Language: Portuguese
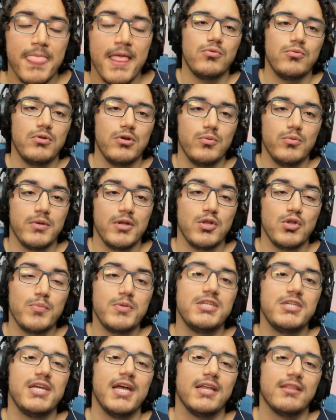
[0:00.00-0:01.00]
iluminando o
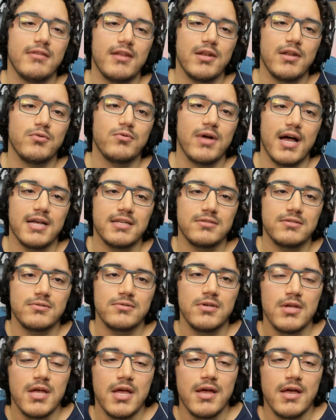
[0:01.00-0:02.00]
objeto, né? no
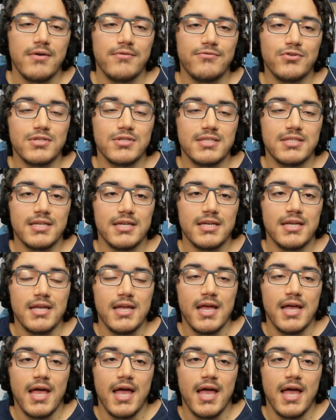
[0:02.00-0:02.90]
caso, você.